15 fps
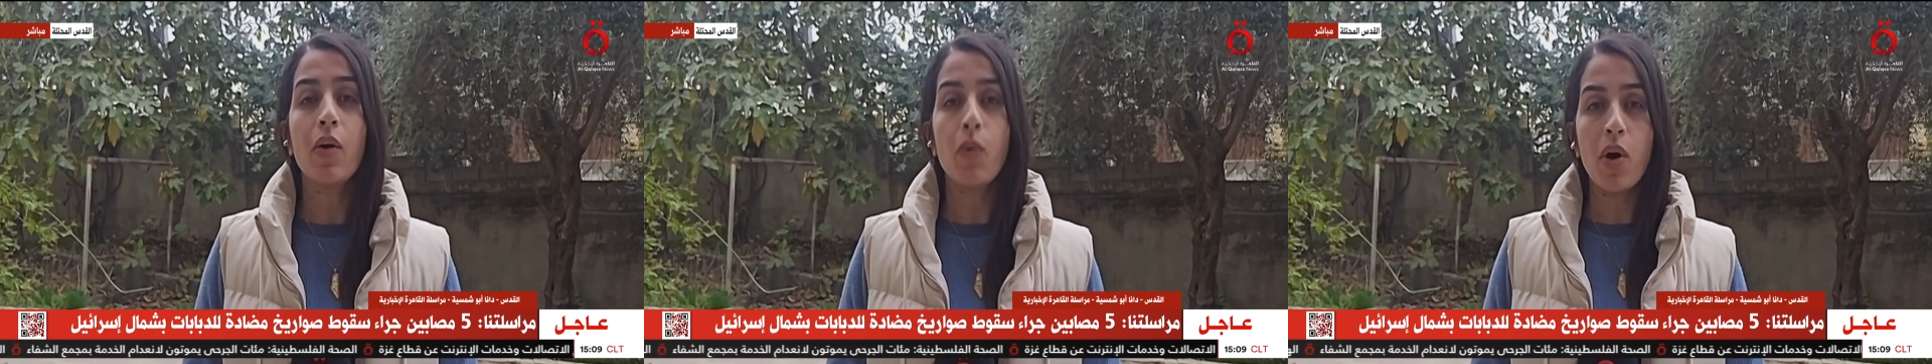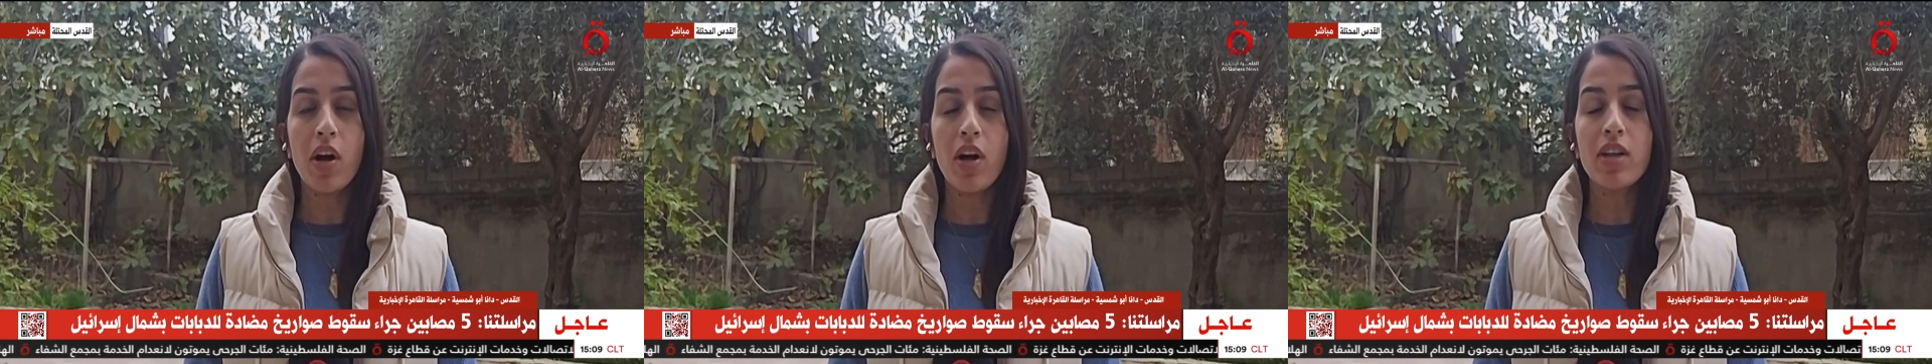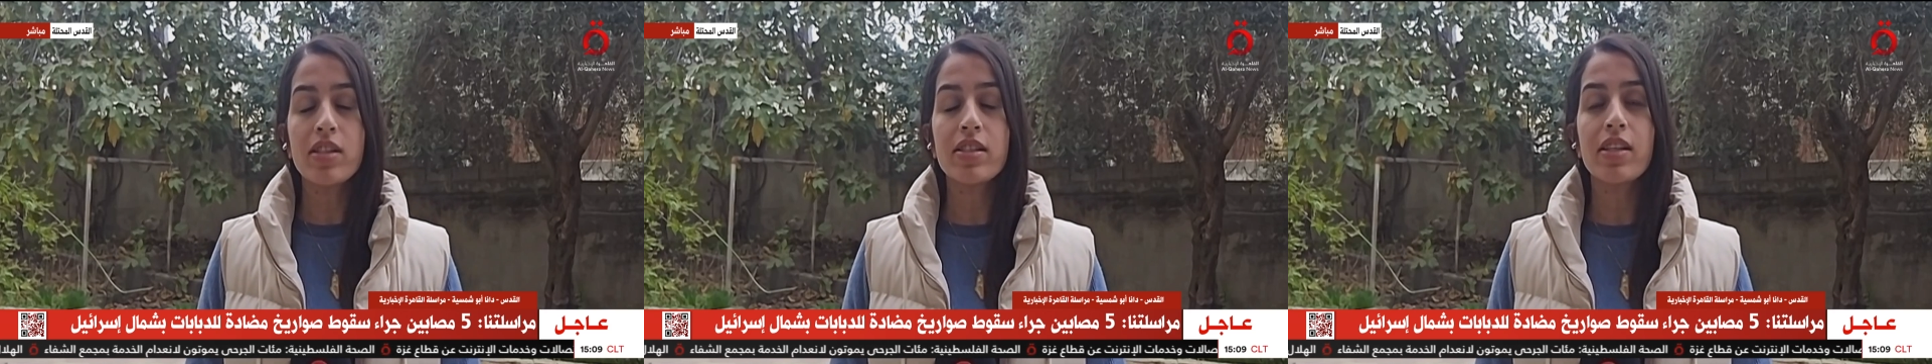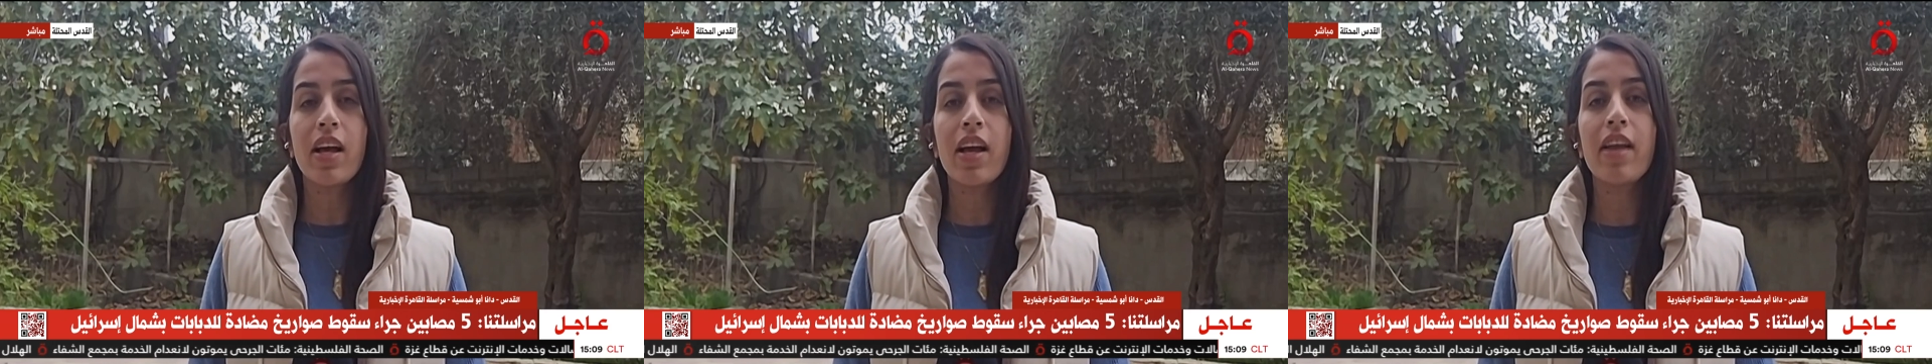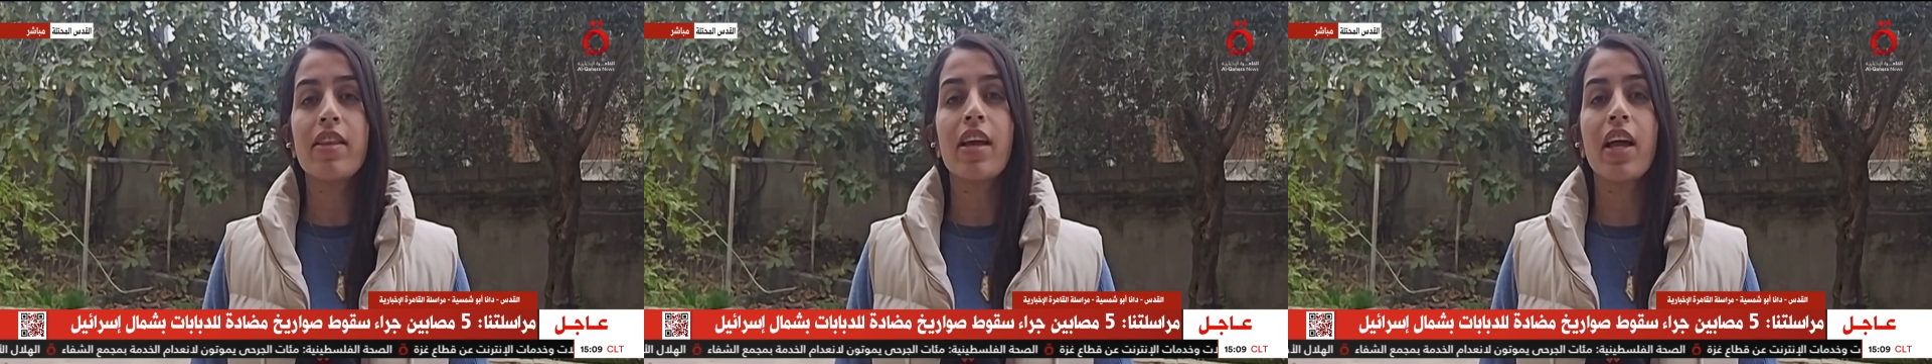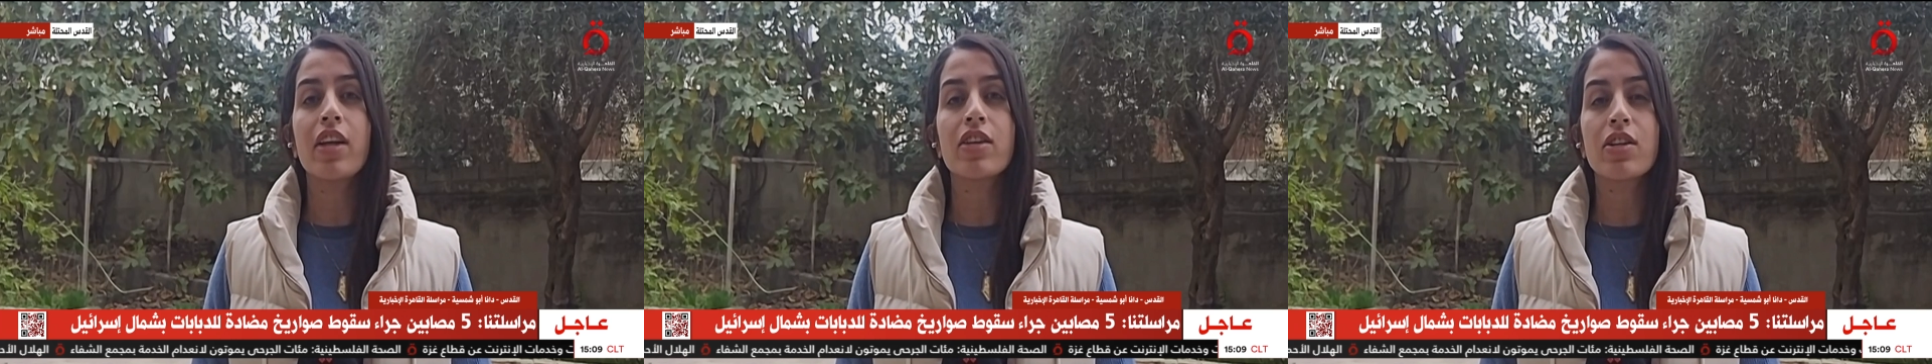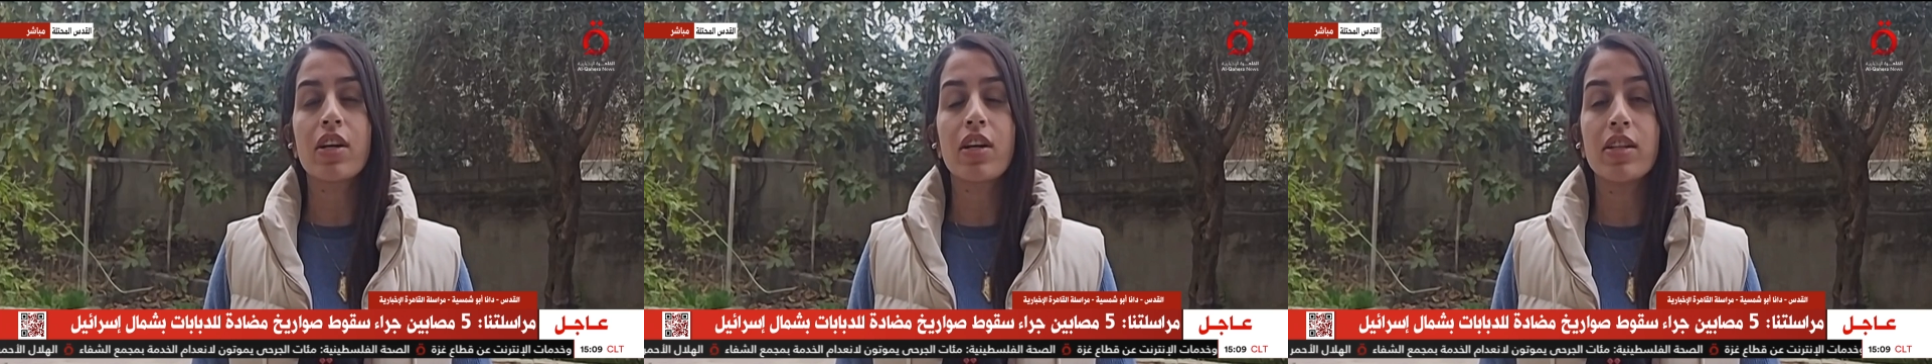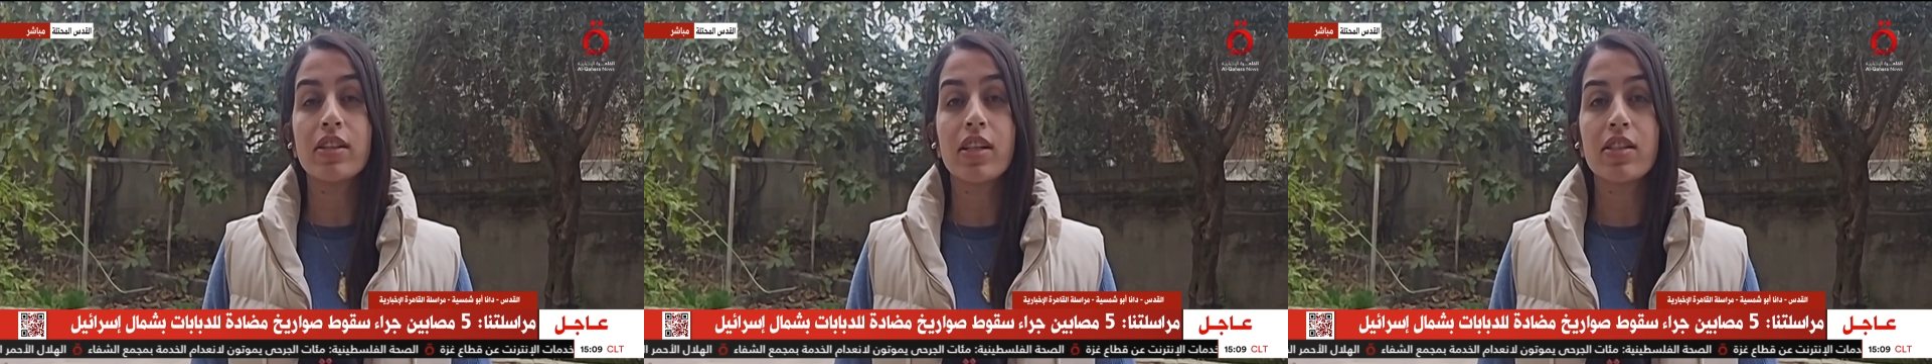وخاصة هذه الرشقات